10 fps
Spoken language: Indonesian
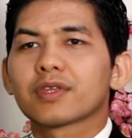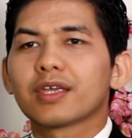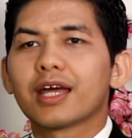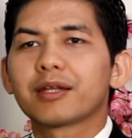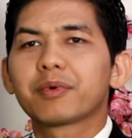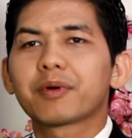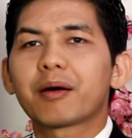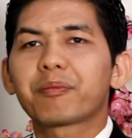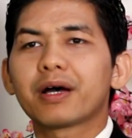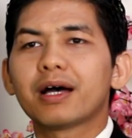Ya, ada
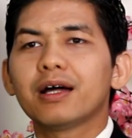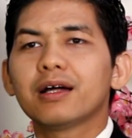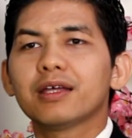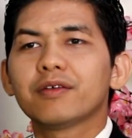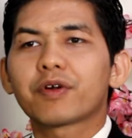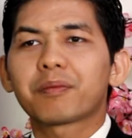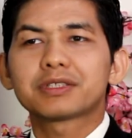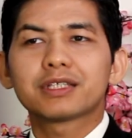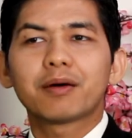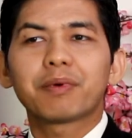beberapa
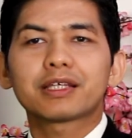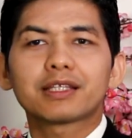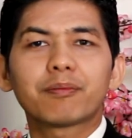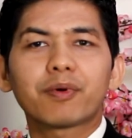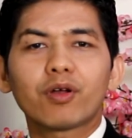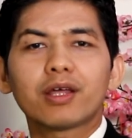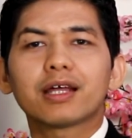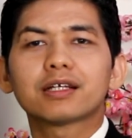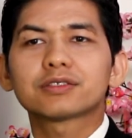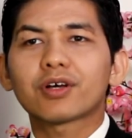informasi yang dapat kita peroleh
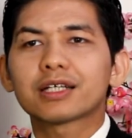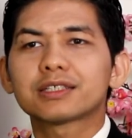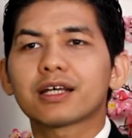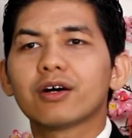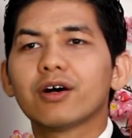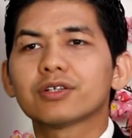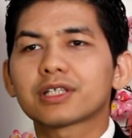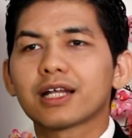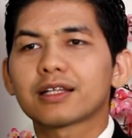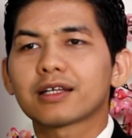dengan stokastik
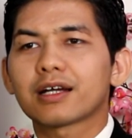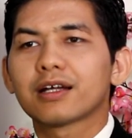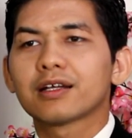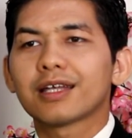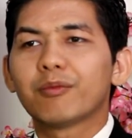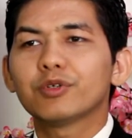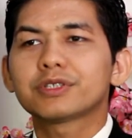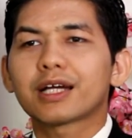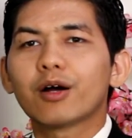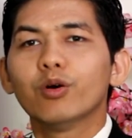oscillator. Namun
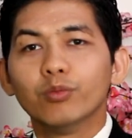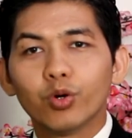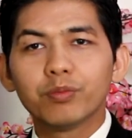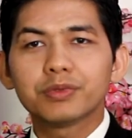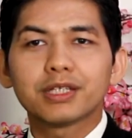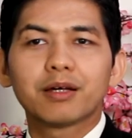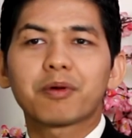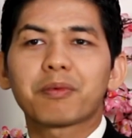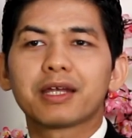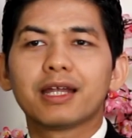secara umum tidak
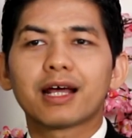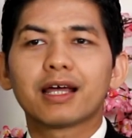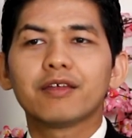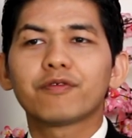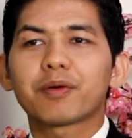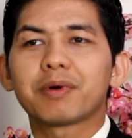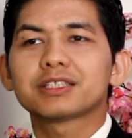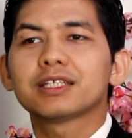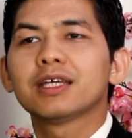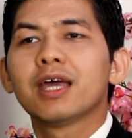berbeda dengan
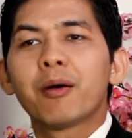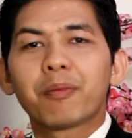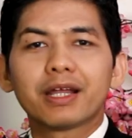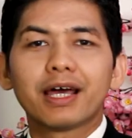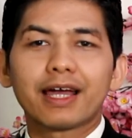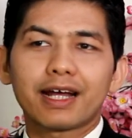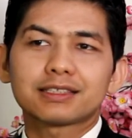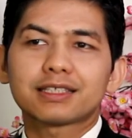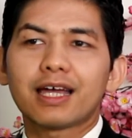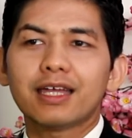informasi pada
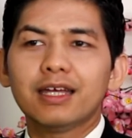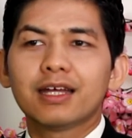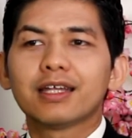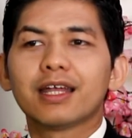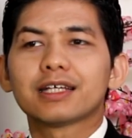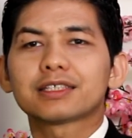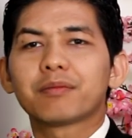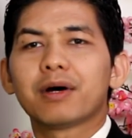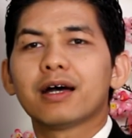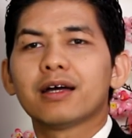RSI dan
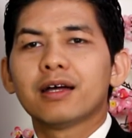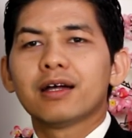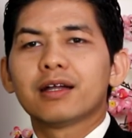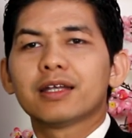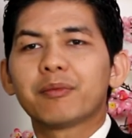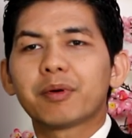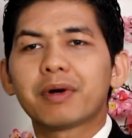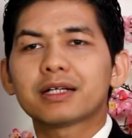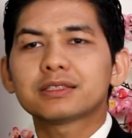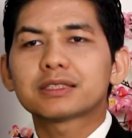SMA. Dan
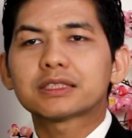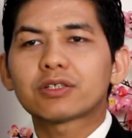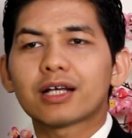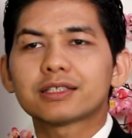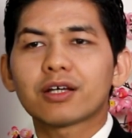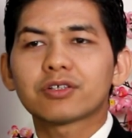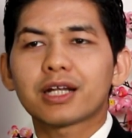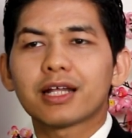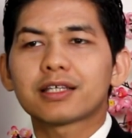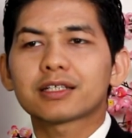memang stokastik
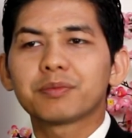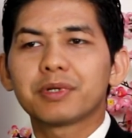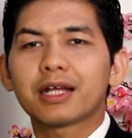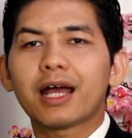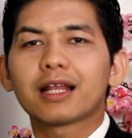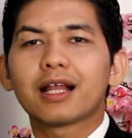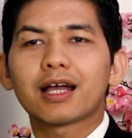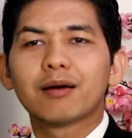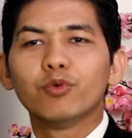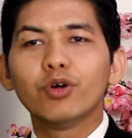oscillator sebenarnya adalah
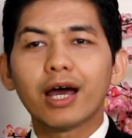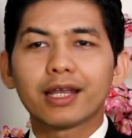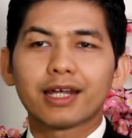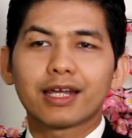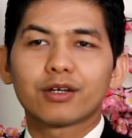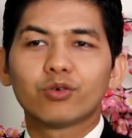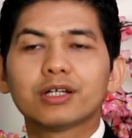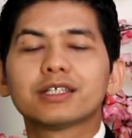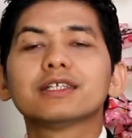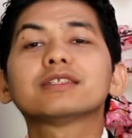gabungan dari kedua
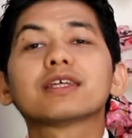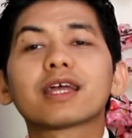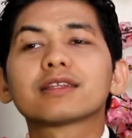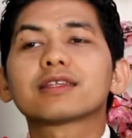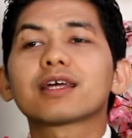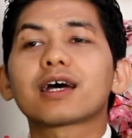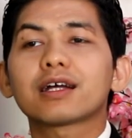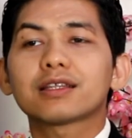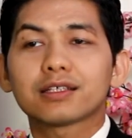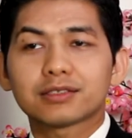jenis
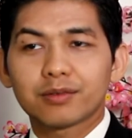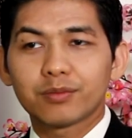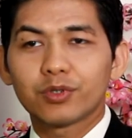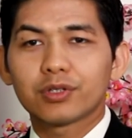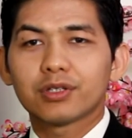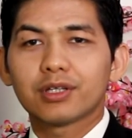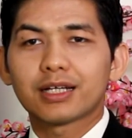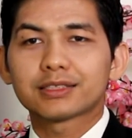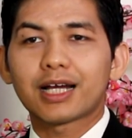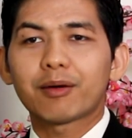indikator tersebut
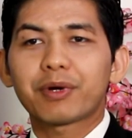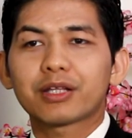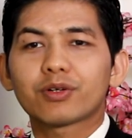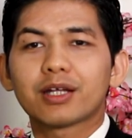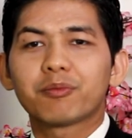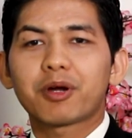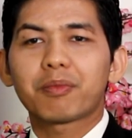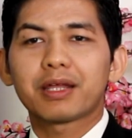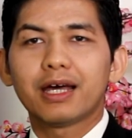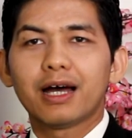dengan cara perhitungan yang
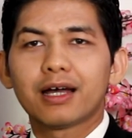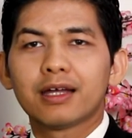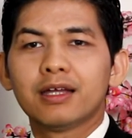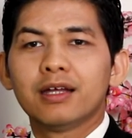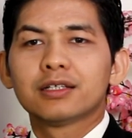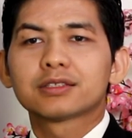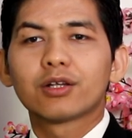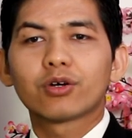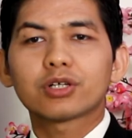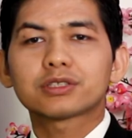berbeda.
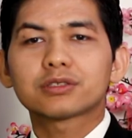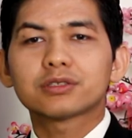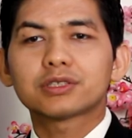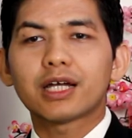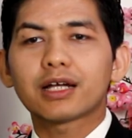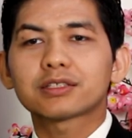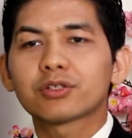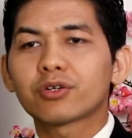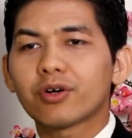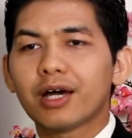Seluruh secara
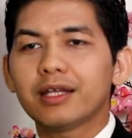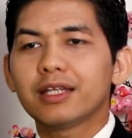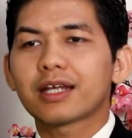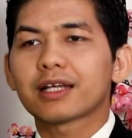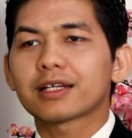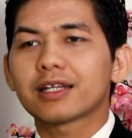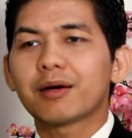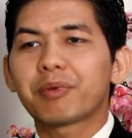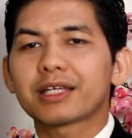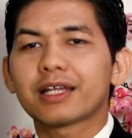seluruhan indikator ini
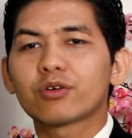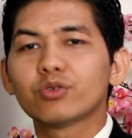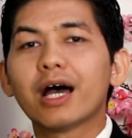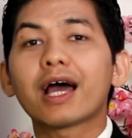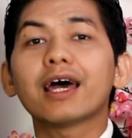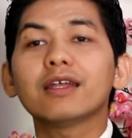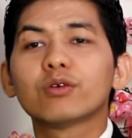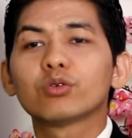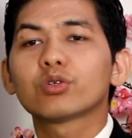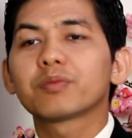dapat kita gunakan
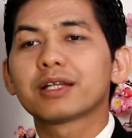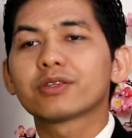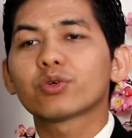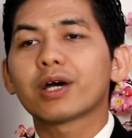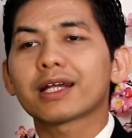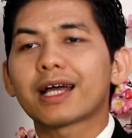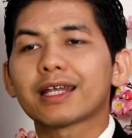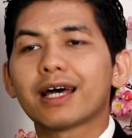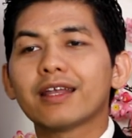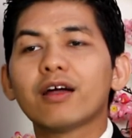untuk menentukan
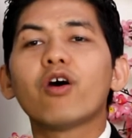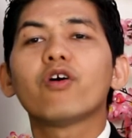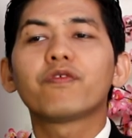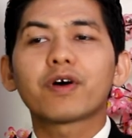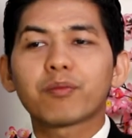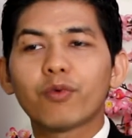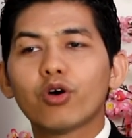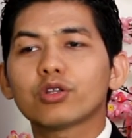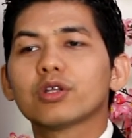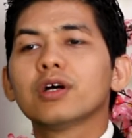keadaan
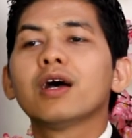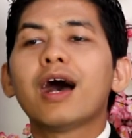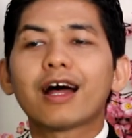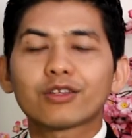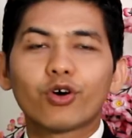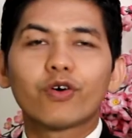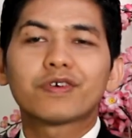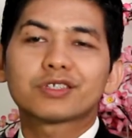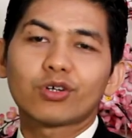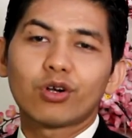overbought atau
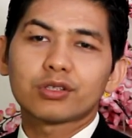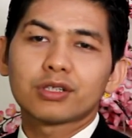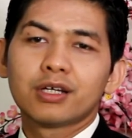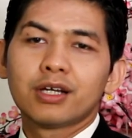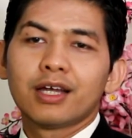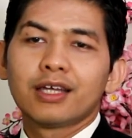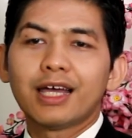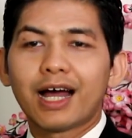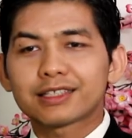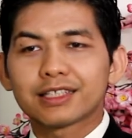oversold.
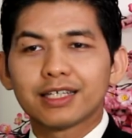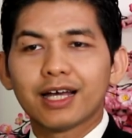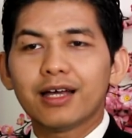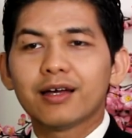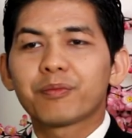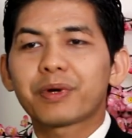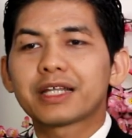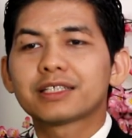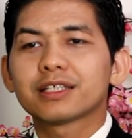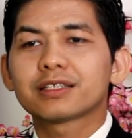Yang artinya
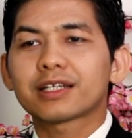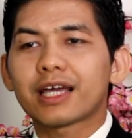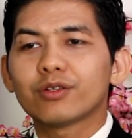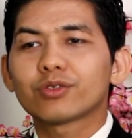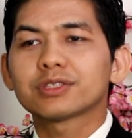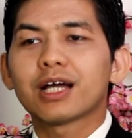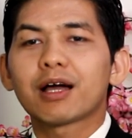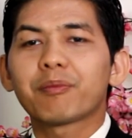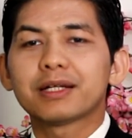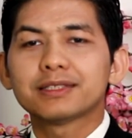prediksi tren untuk
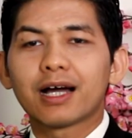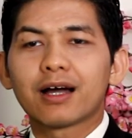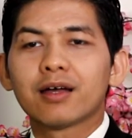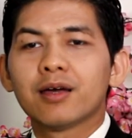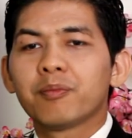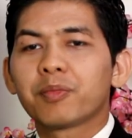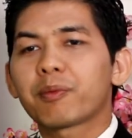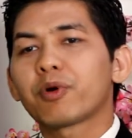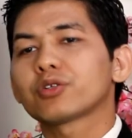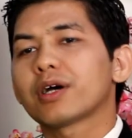jangka panjang.
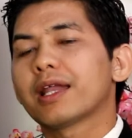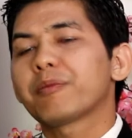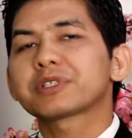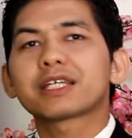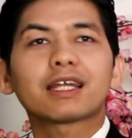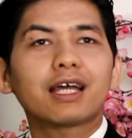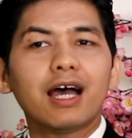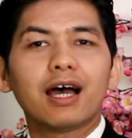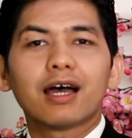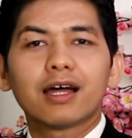Perpotongan persen
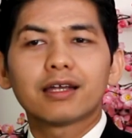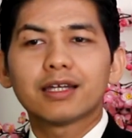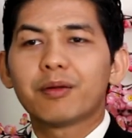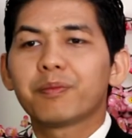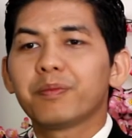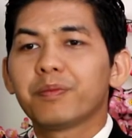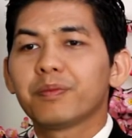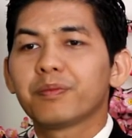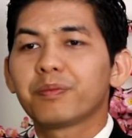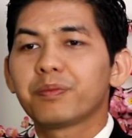K dan
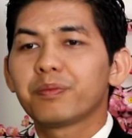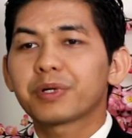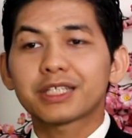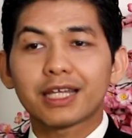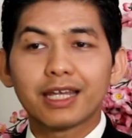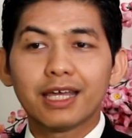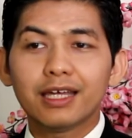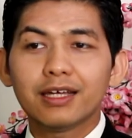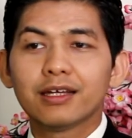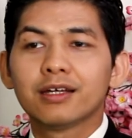persen
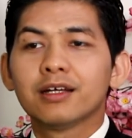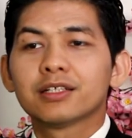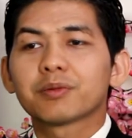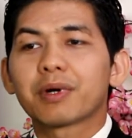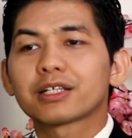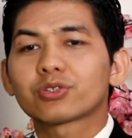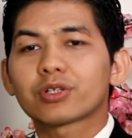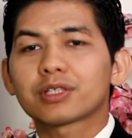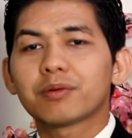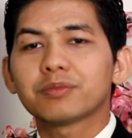D sebagai
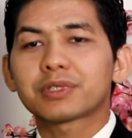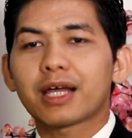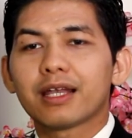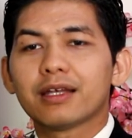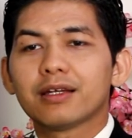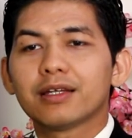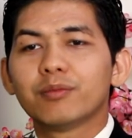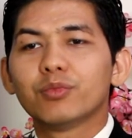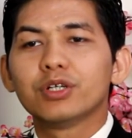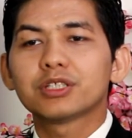short term trend
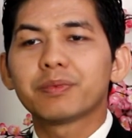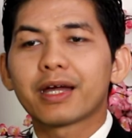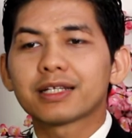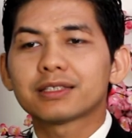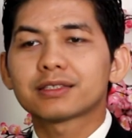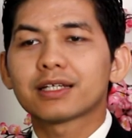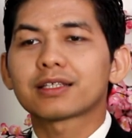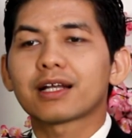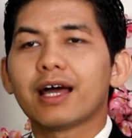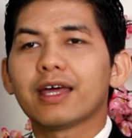dan bullish bearish
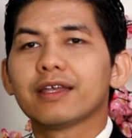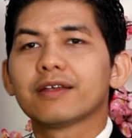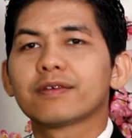center line.